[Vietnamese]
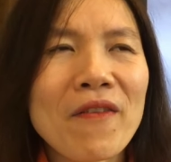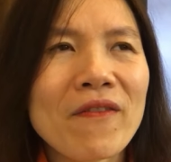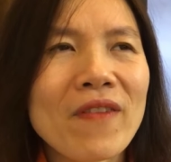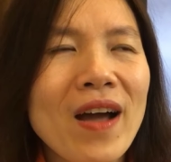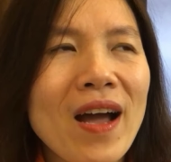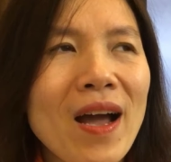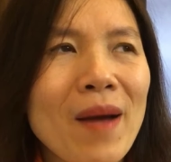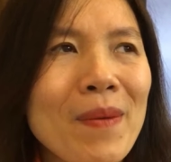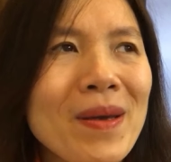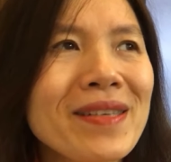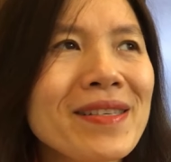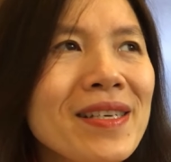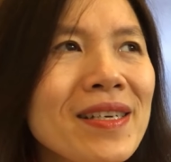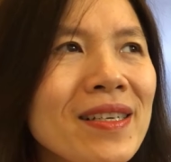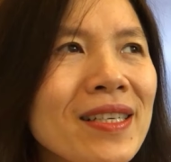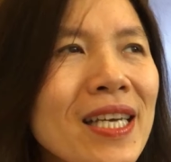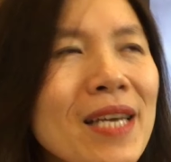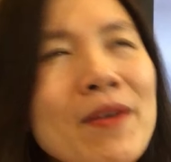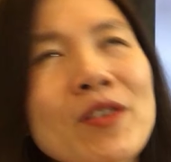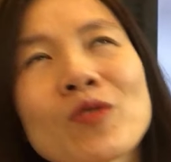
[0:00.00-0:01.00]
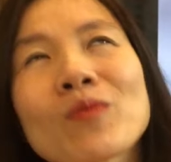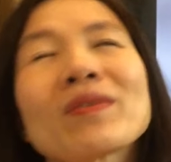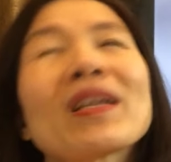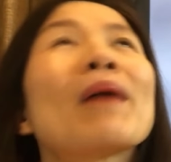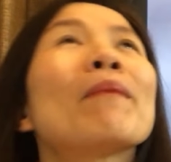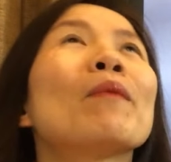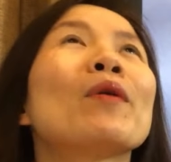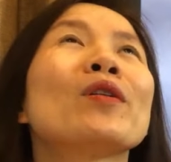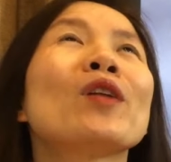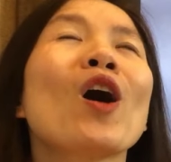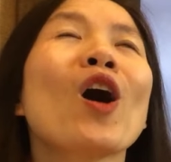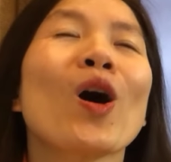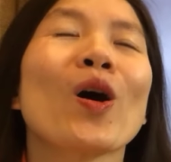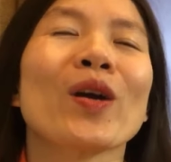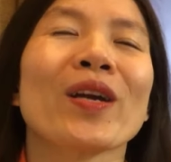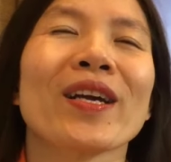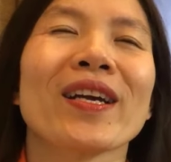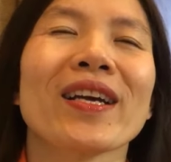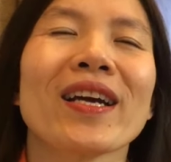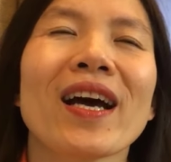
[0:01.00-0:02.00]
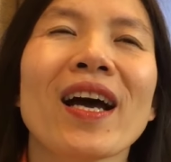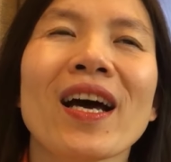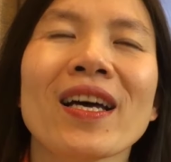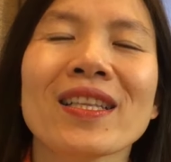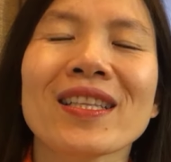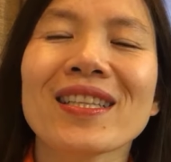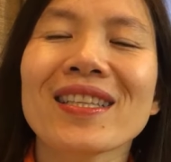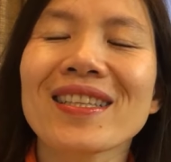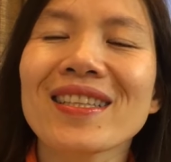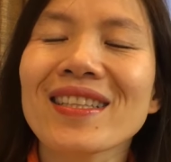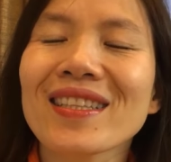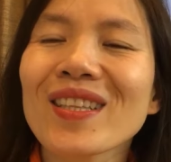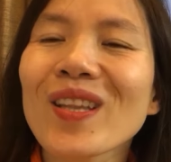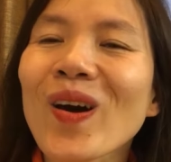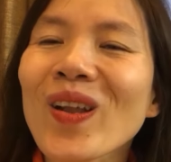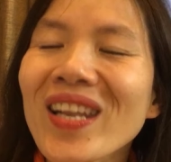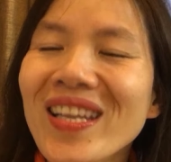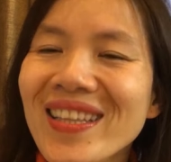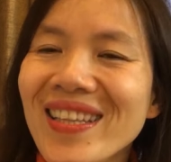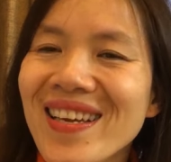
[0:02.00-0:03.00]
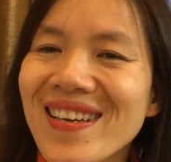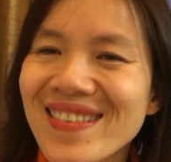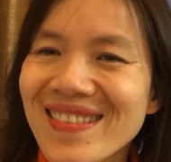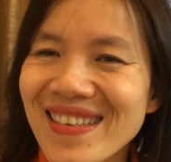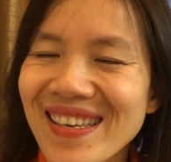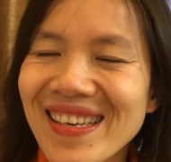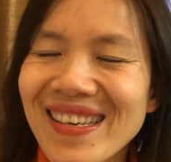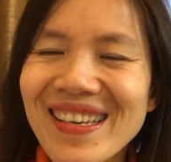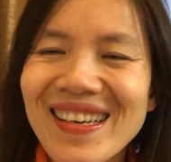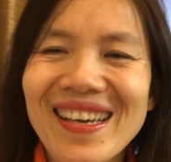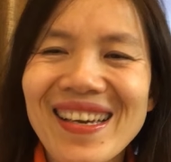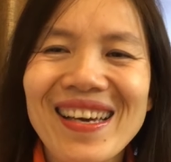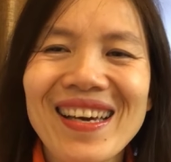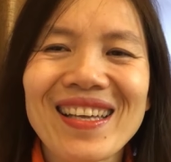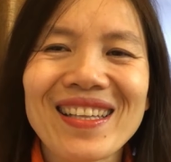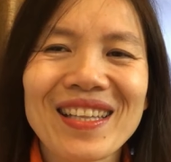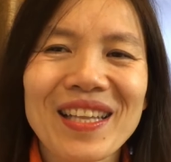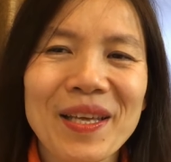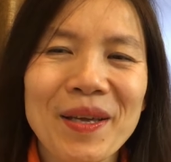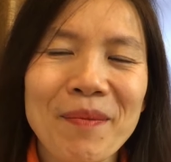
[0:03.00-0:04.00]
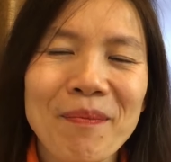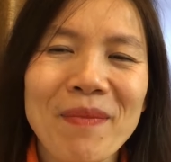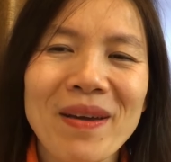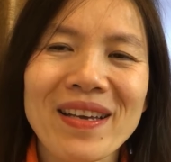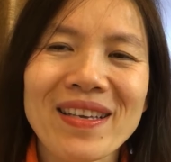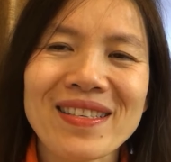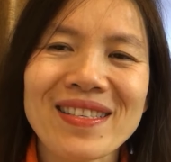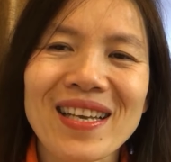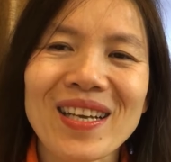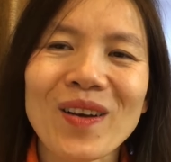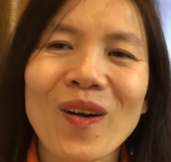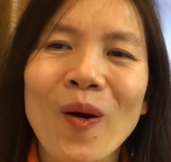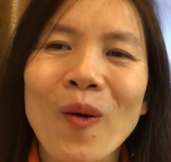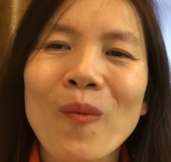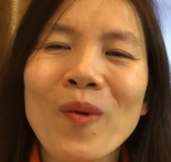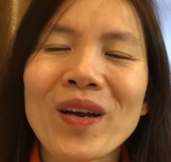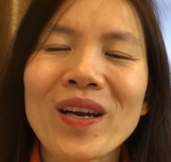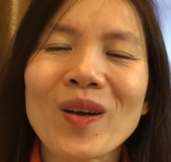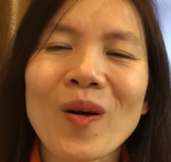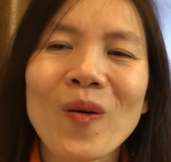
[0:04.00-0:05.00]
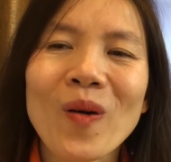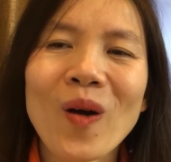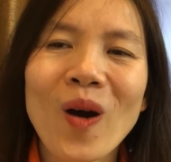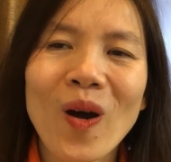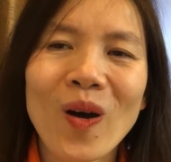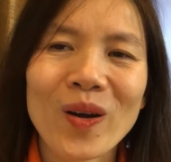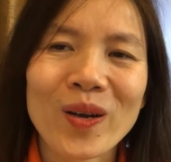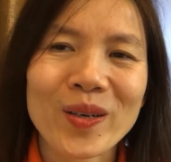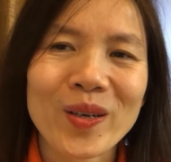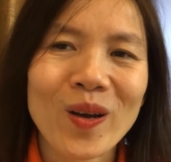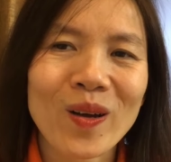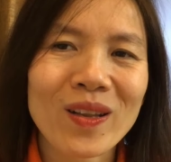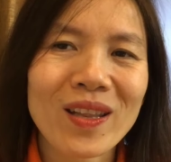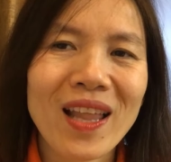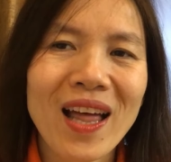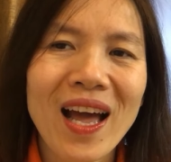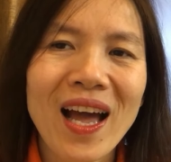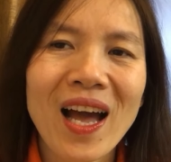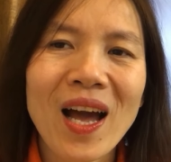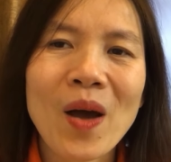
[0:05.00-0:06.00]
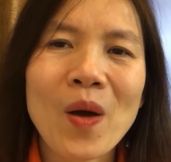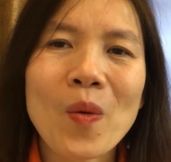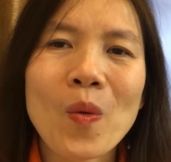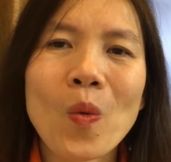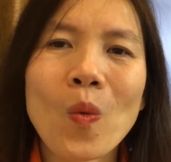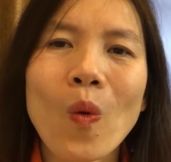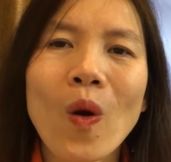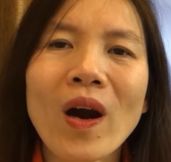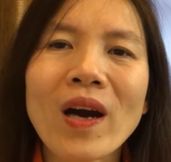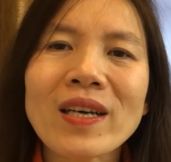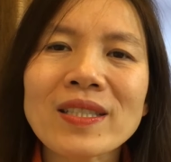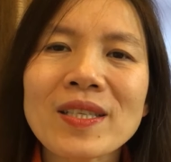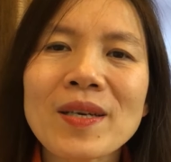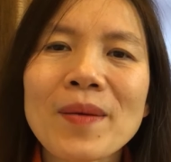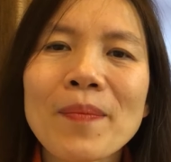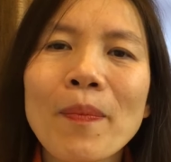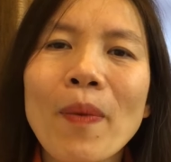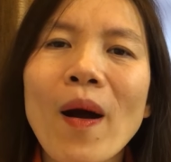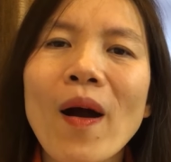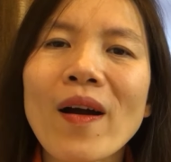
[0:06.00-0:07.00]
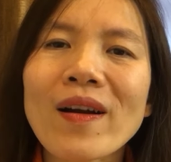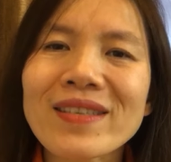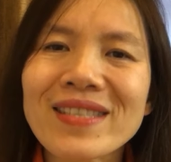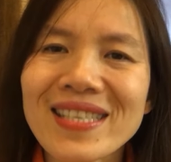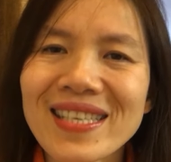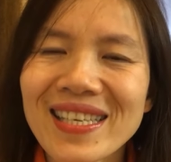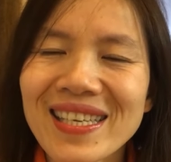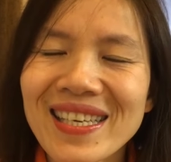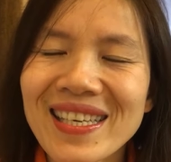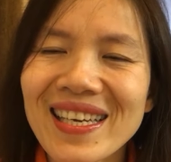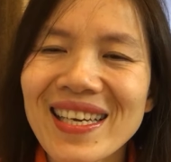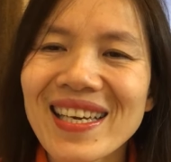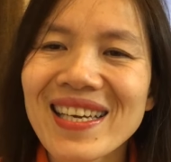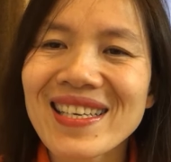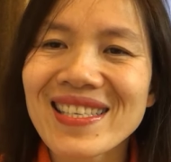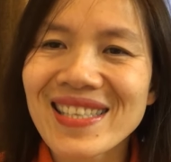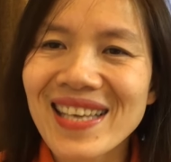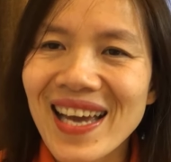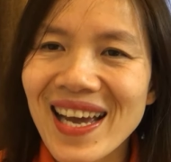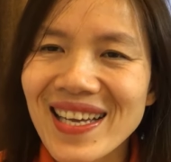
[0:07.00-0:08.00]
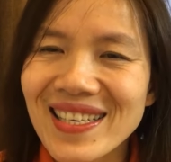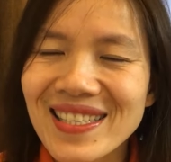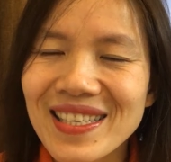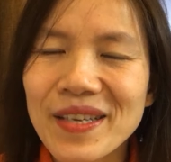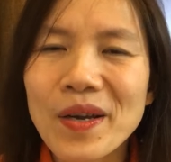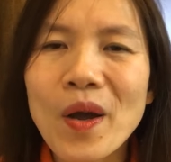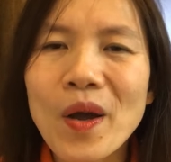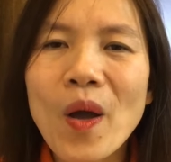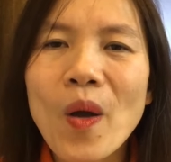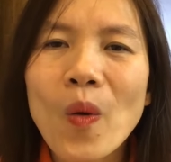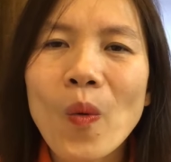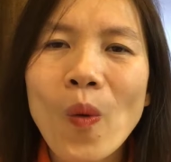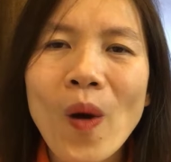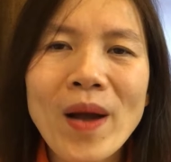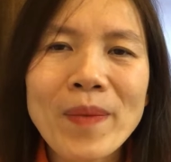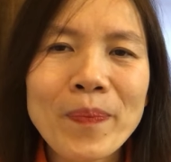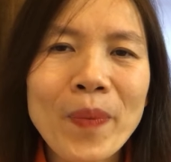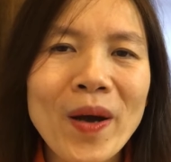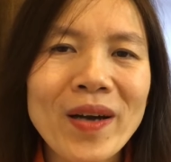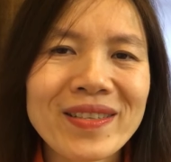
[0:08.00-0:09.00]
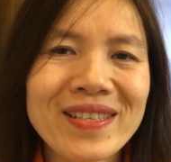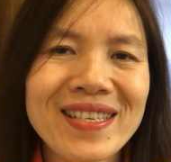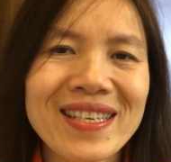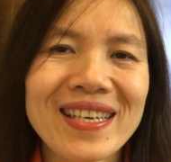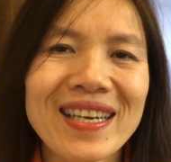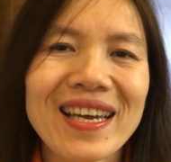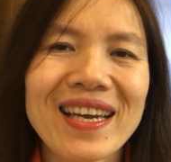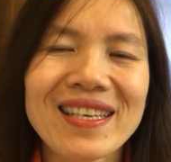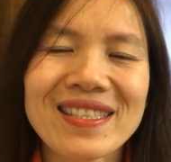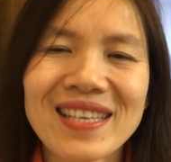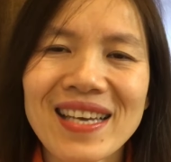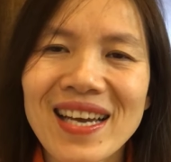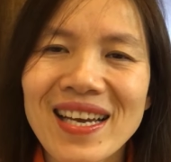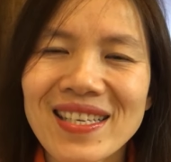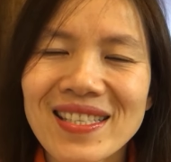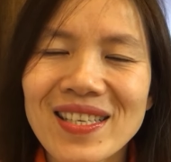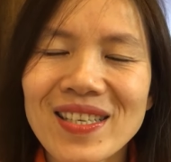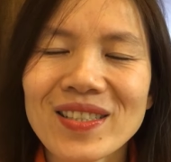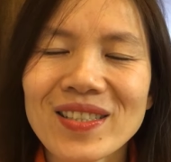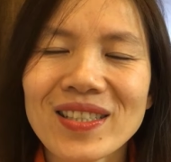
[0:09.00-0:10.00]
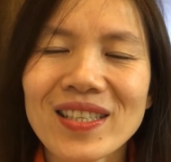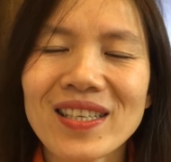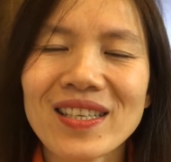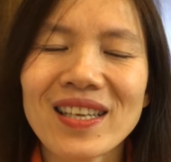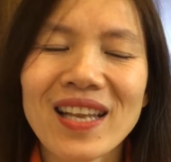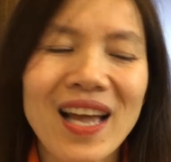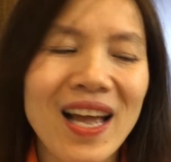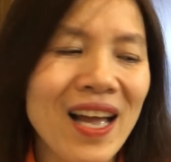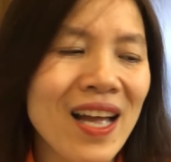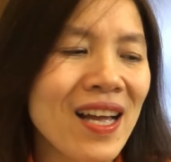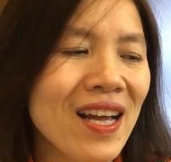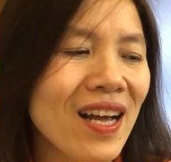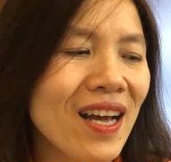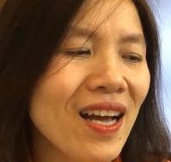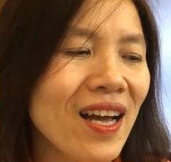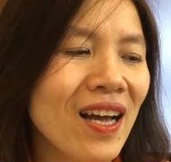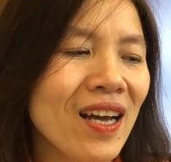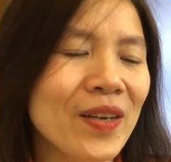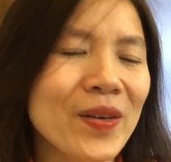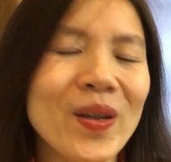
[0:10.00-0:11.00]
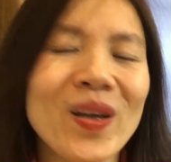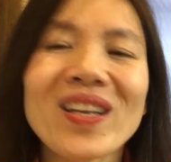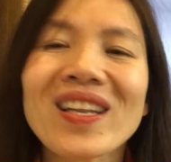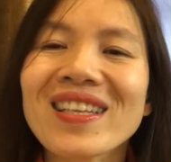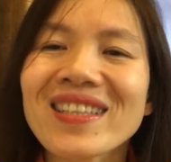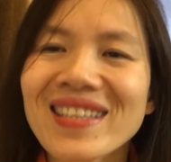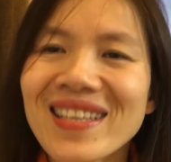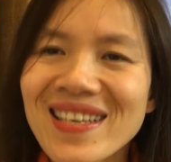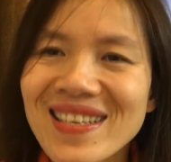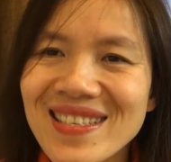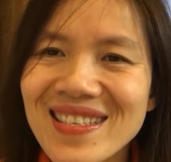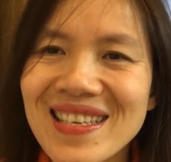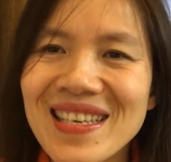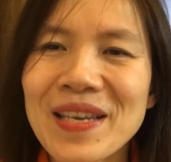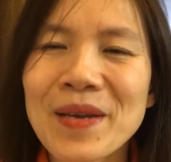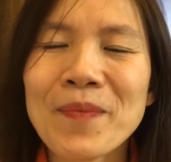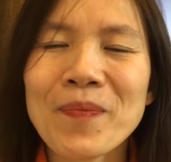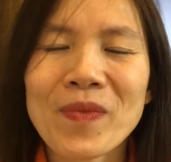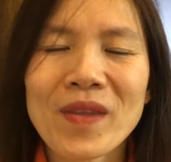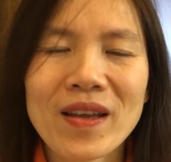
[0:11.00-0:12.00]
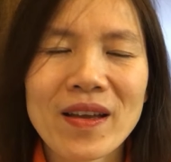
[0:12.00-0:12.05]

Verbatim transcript: Và bây giờ khi chúng ta muốn hỏi à, đó là tiệc gì thì mình sẽ có một cái câu hỏi đó là what party is it? What party is it? Tức là à, đó là tiệc gì?